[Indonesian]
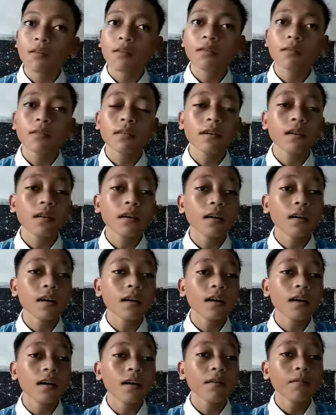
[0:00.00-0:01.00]
eh,
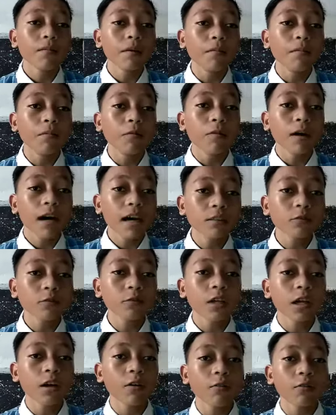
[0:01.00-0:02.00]
membuat
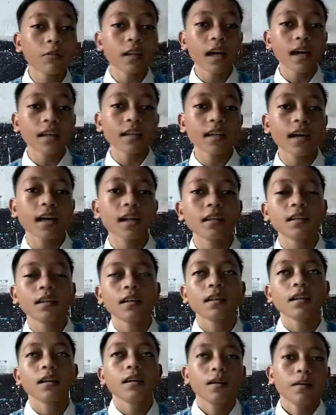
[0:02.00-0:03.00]
undang-undang dan
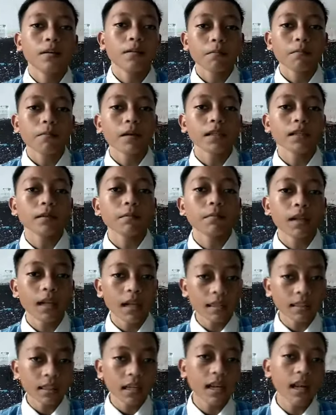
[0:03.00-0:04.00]

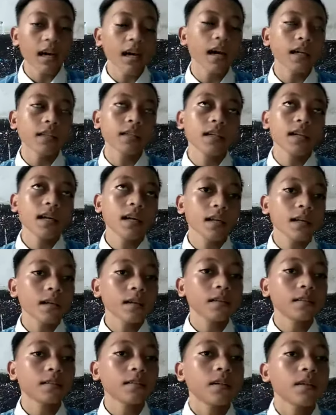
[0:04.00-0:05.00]
melaksanakannya
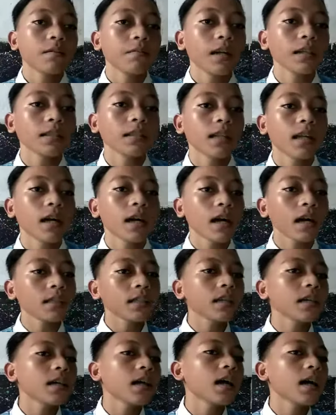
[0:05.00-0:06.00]

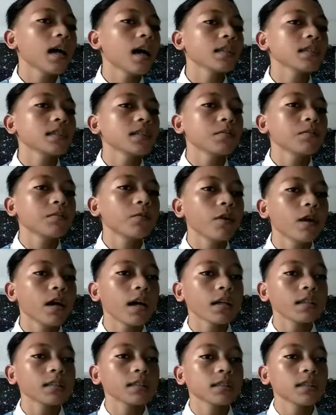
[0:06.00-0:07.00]
melaksanakannya dengan
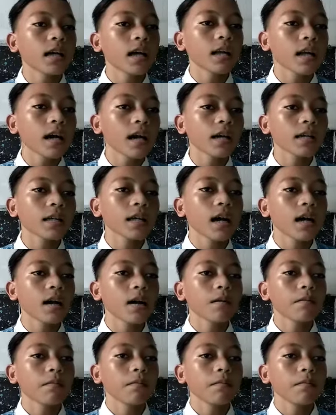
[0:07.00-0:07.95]
semua cara yang